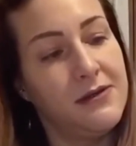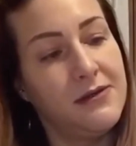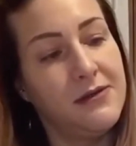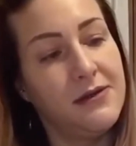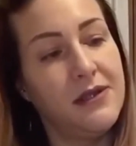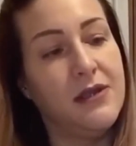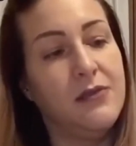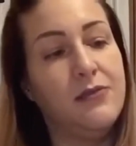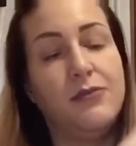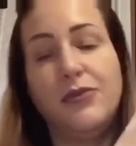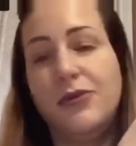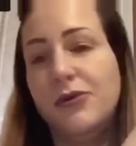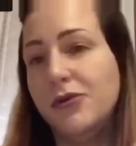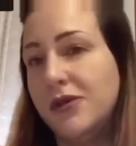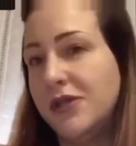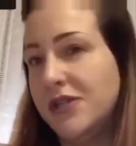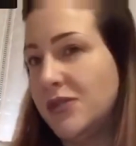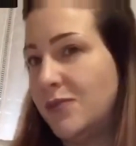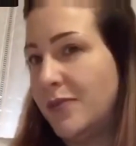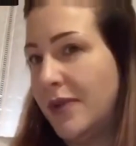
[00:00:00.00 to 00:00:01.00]
in più
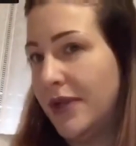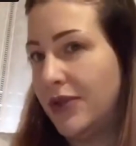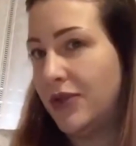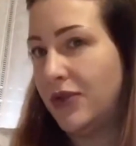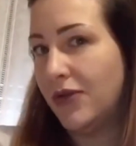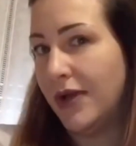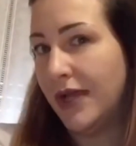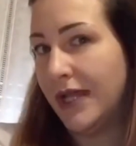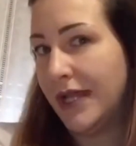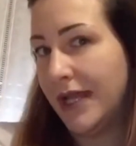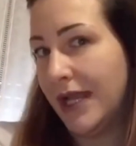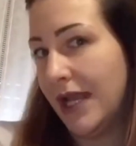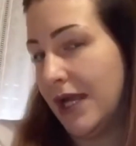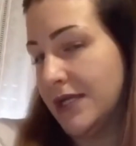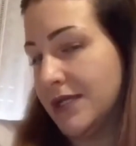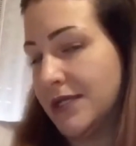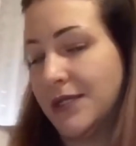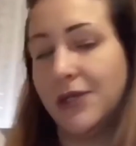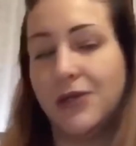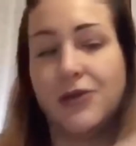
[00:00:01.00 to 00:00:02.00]
rispetto al
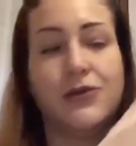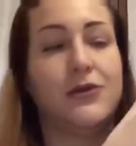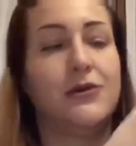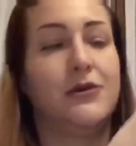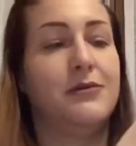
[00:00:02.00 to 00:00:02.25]
classico